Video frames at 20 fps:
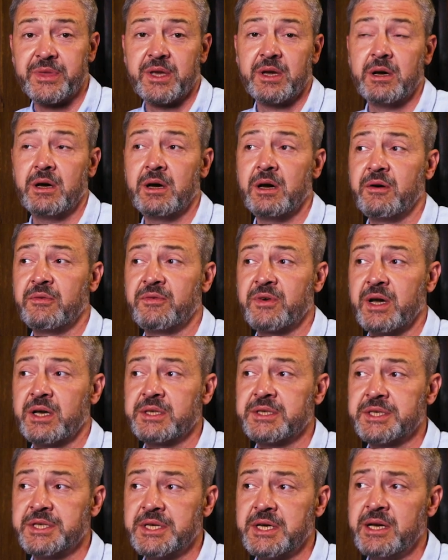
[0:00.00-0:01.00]
А, в
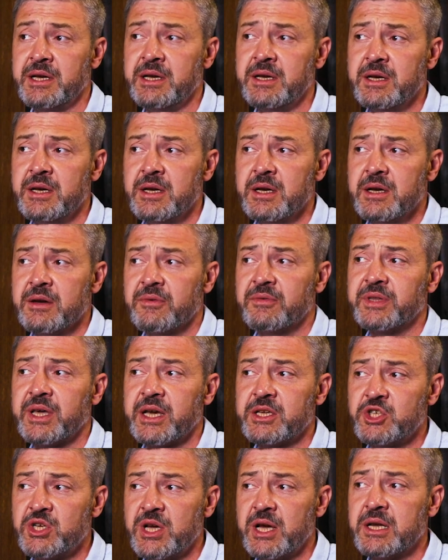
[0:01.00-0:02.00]
конце в
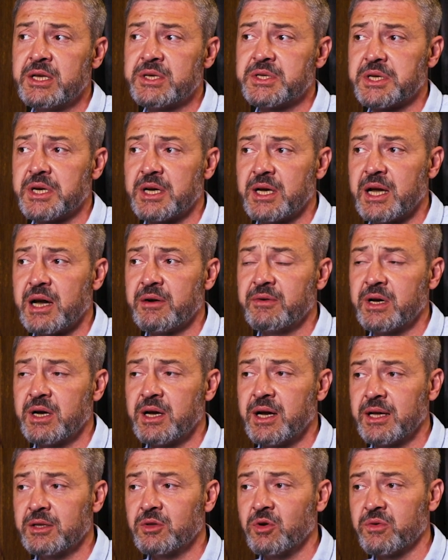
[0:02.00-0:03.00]
начале 40-х
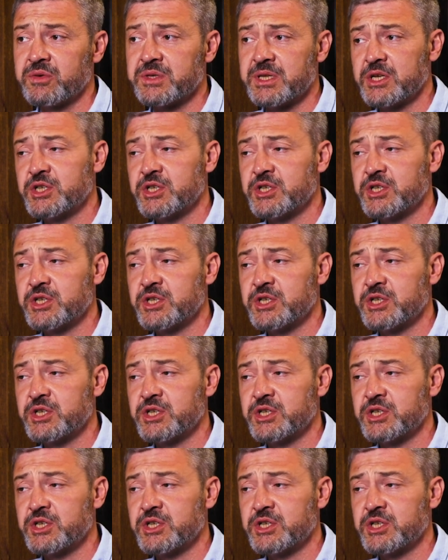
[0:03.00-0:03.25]
годов.